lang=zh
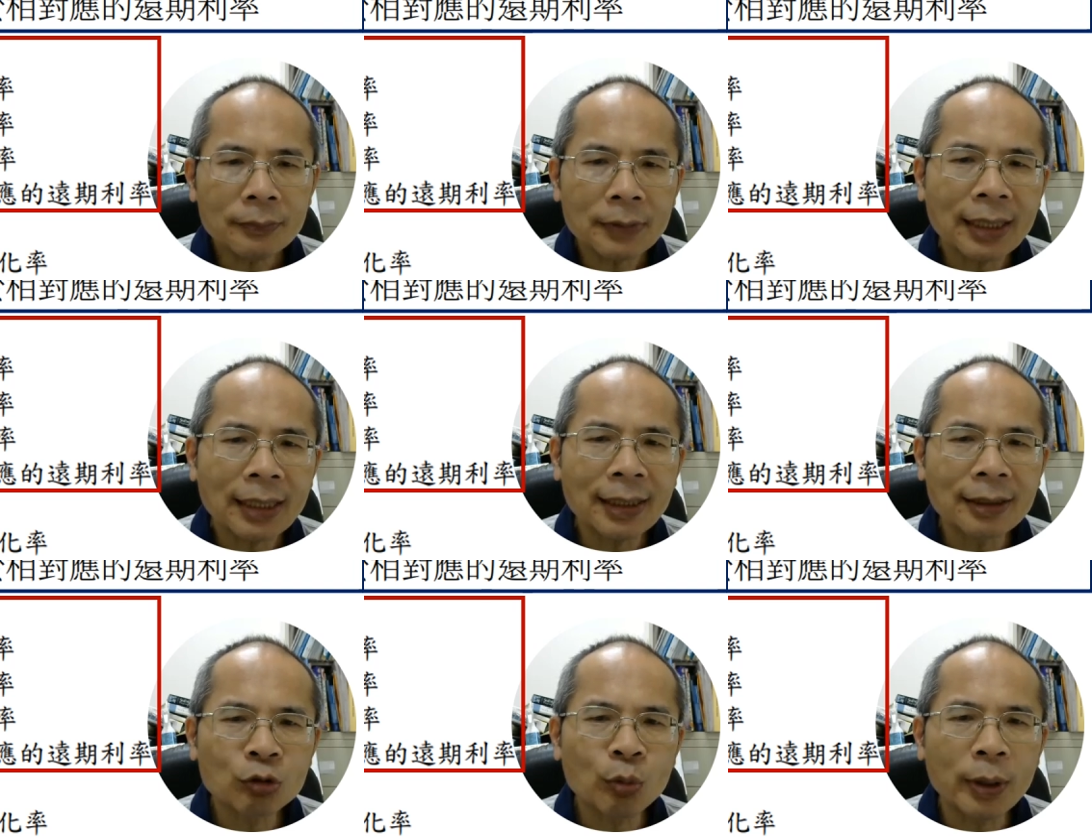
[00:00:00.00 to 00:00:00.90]
它那
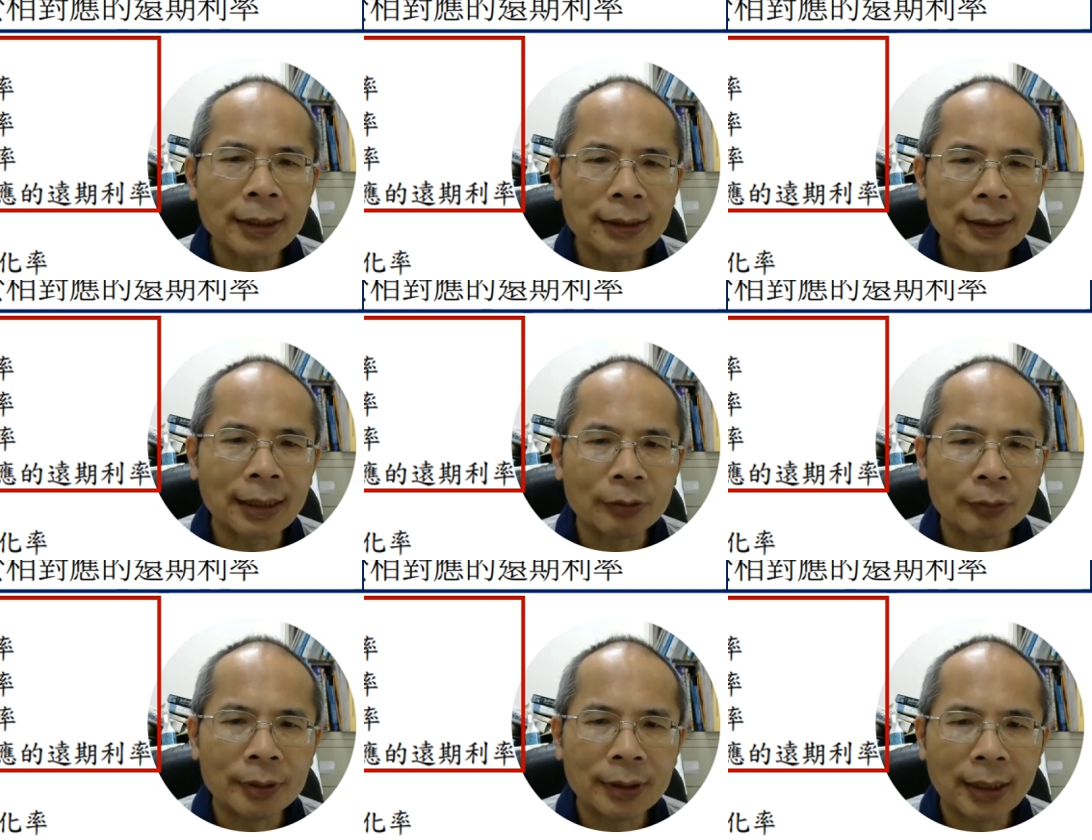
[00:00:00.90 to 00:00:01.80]
个对
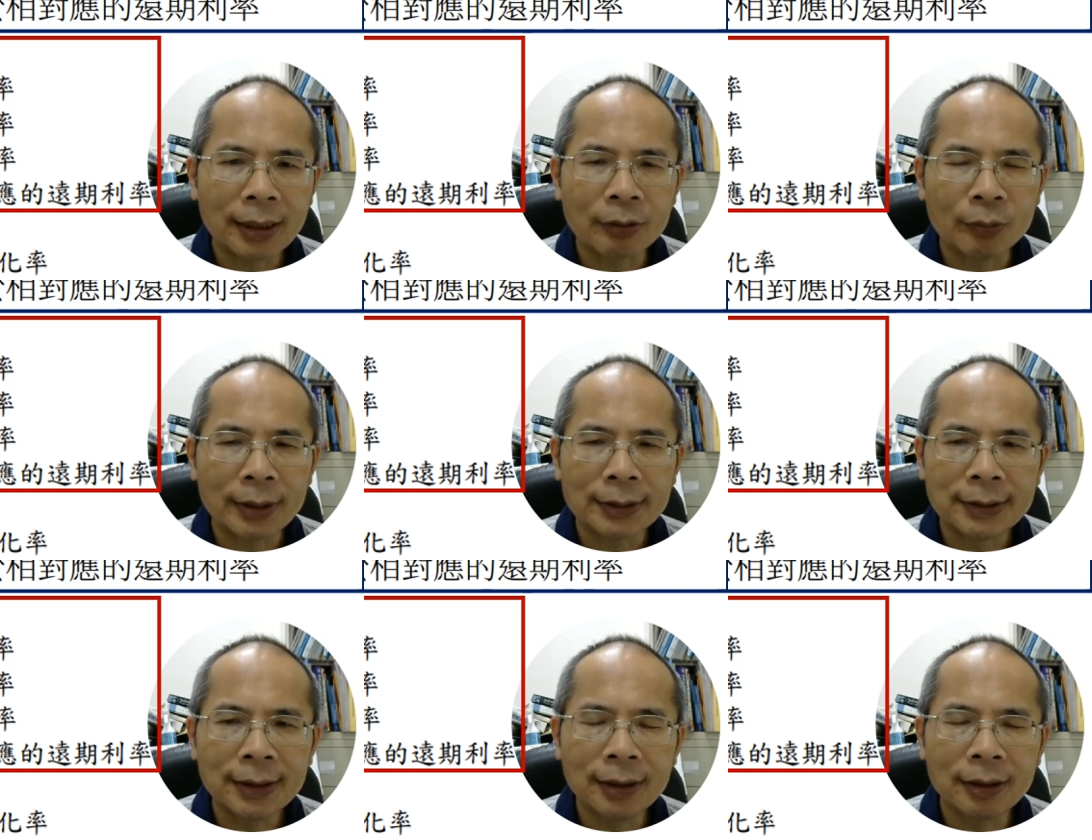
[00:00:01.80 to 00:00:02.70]
等于那个远
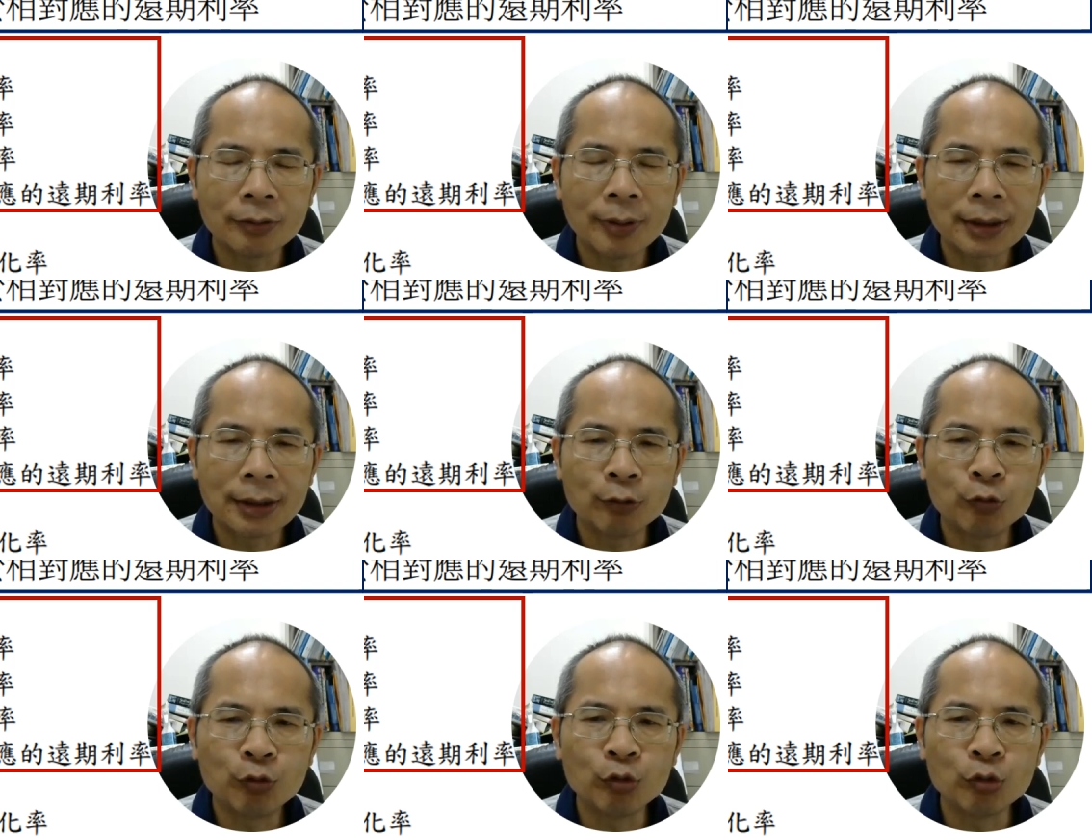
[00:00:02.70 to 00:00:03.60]
期合约的
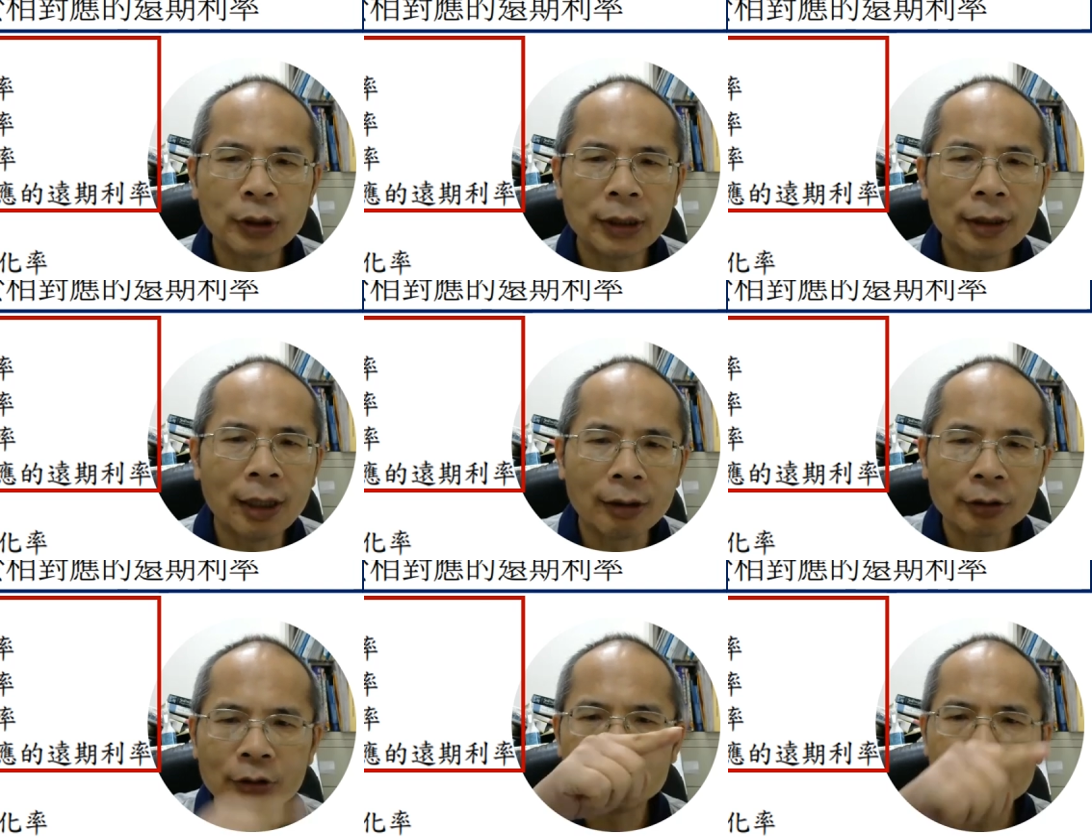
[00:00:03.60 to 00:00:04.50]
复利
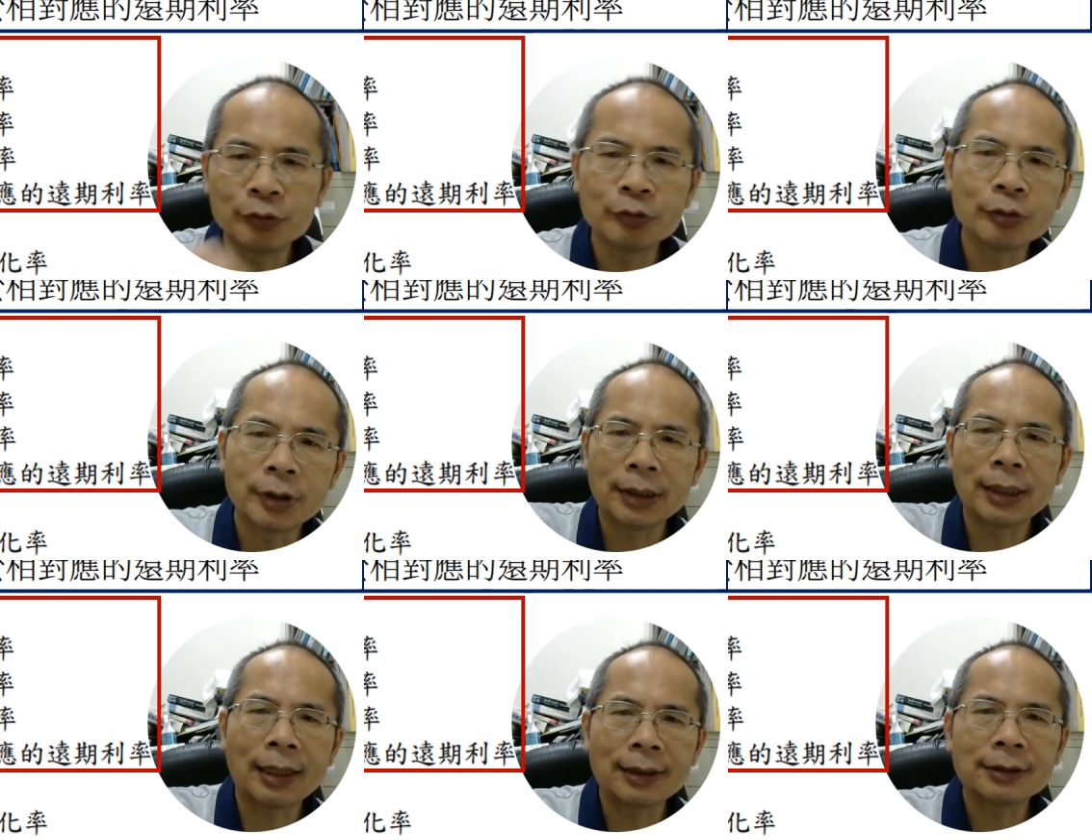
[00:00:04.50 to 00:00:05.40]
哈，就是复利
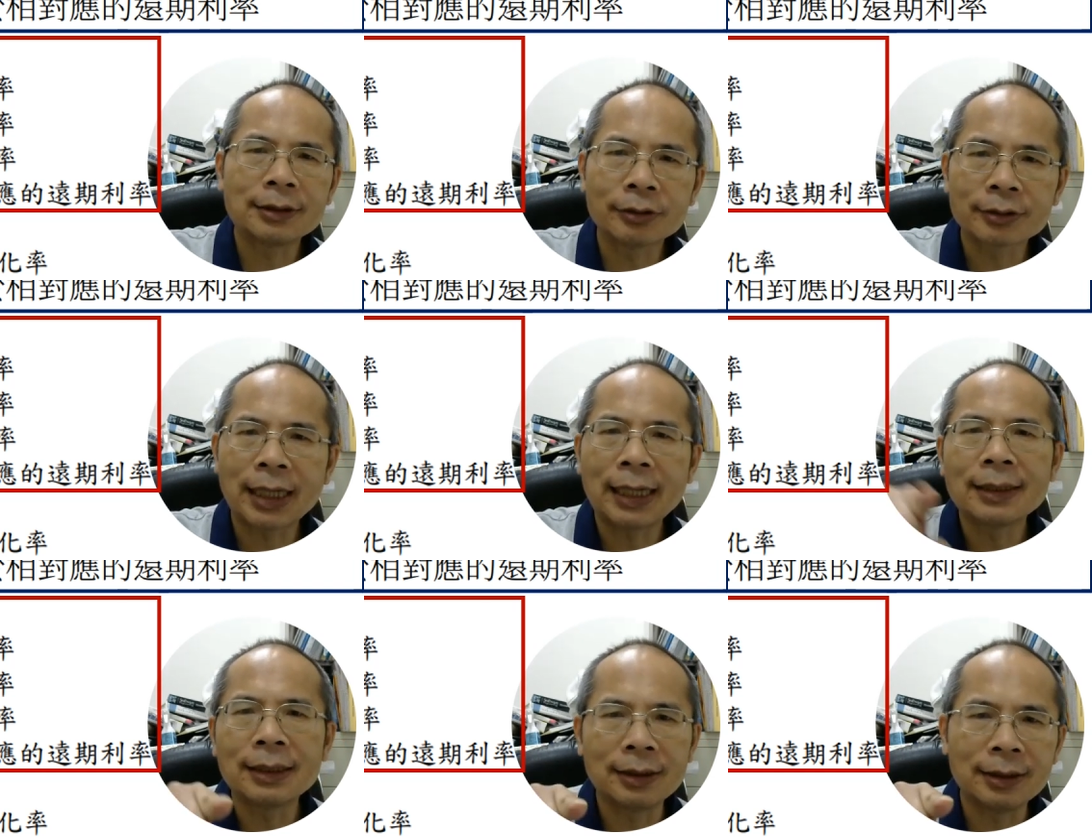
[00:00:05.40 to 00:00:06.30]
啊，你是用
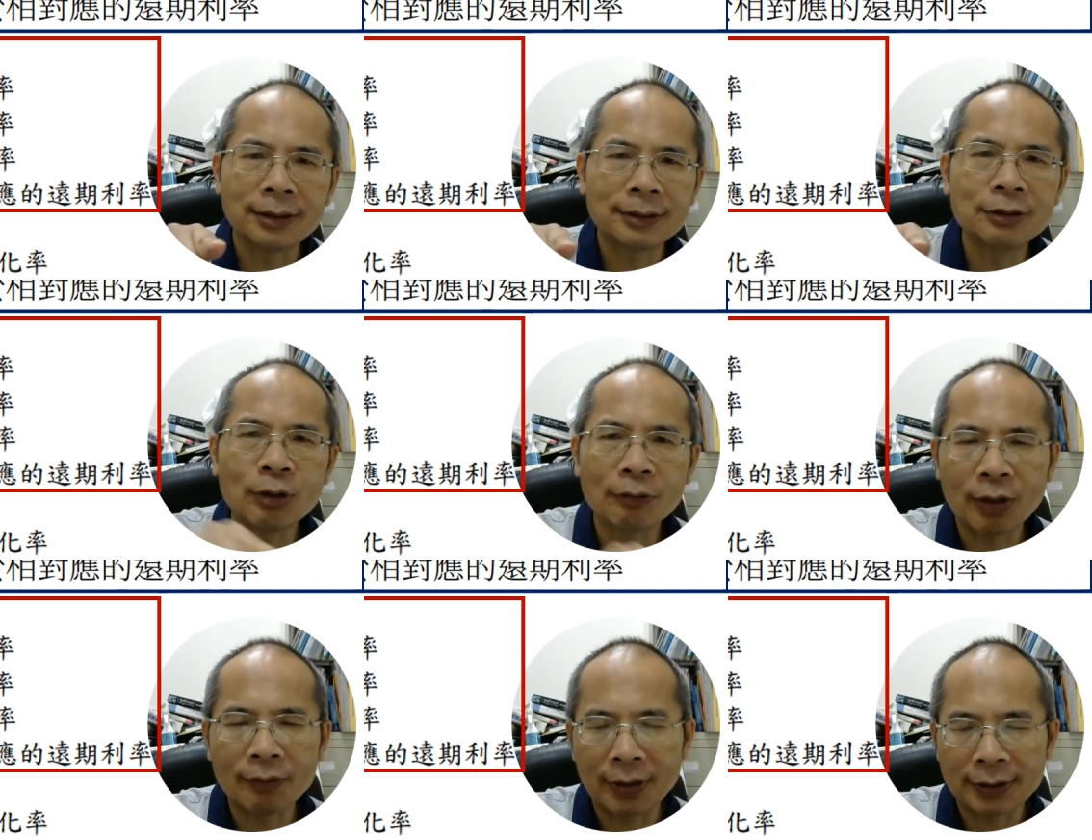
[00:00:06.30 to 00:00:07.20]
单利，你的计
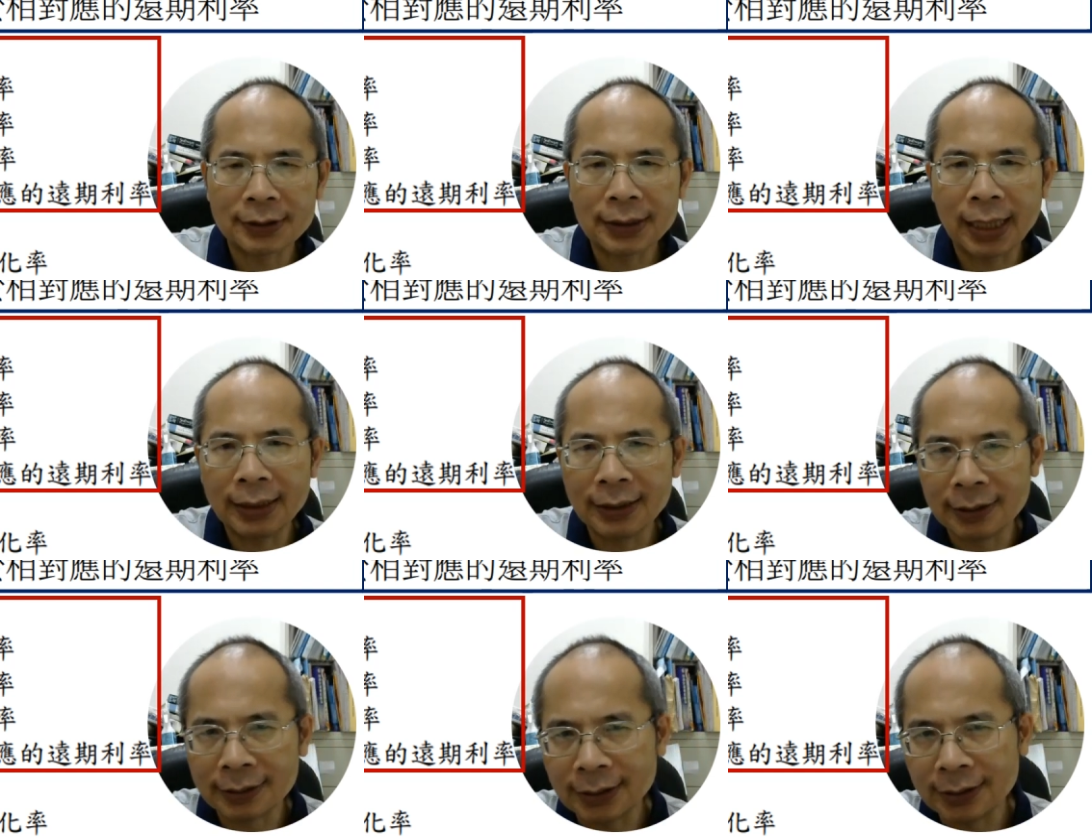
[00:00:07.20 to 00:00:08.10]
算方法是单
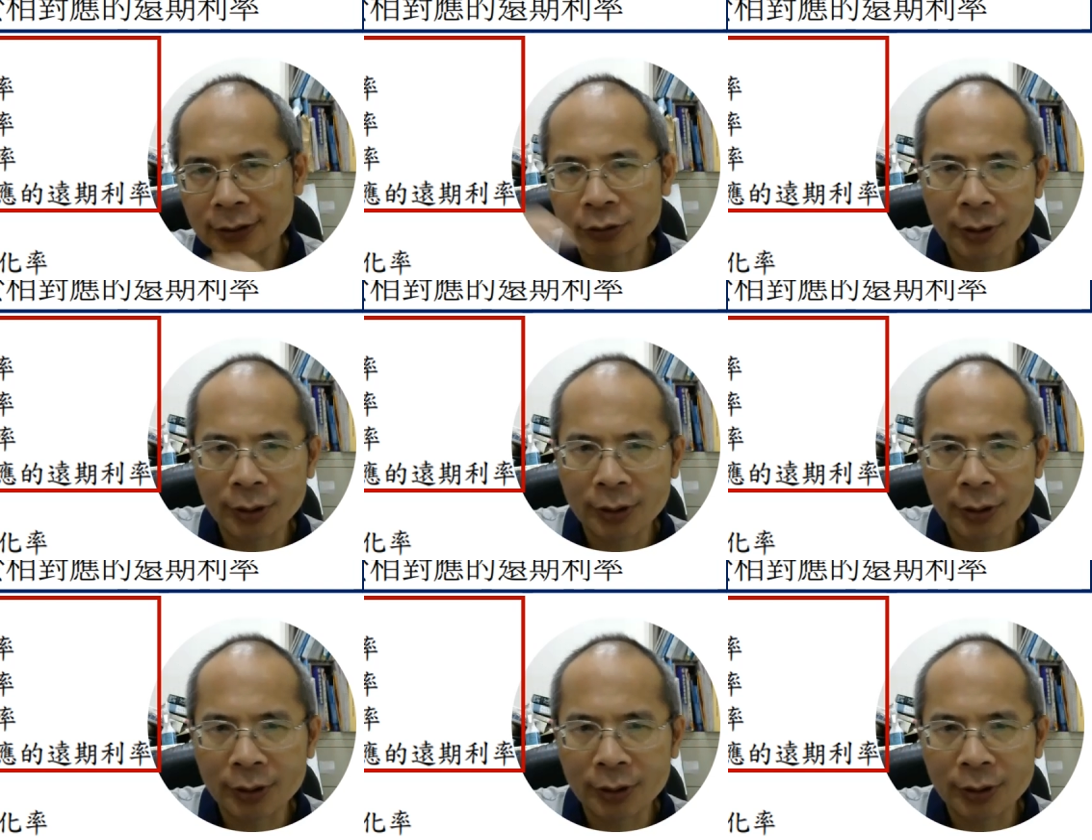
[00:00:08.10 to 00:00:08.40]
利的性质，